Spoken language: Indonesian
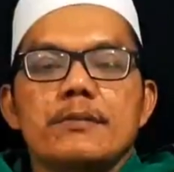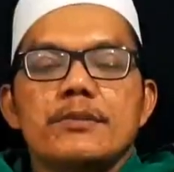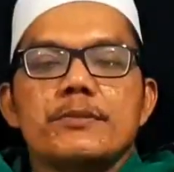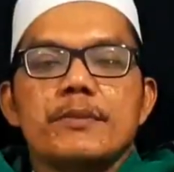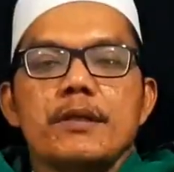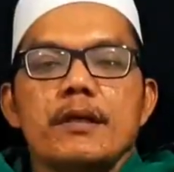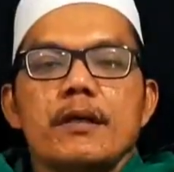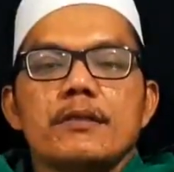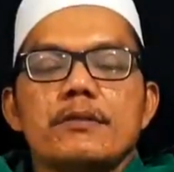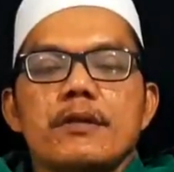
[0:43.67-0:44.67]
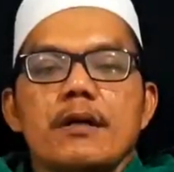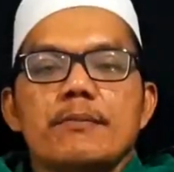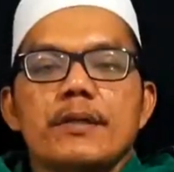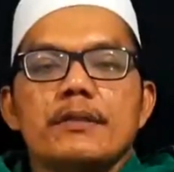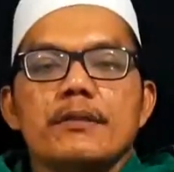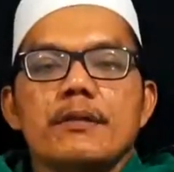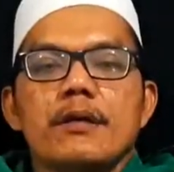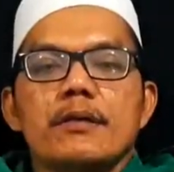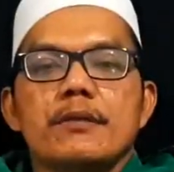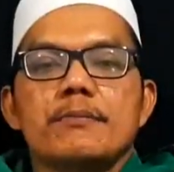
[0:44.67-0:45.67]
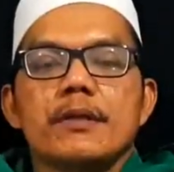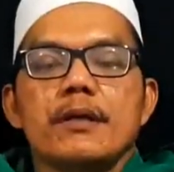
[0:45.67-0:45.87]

Bismillahirrahmanirrahim.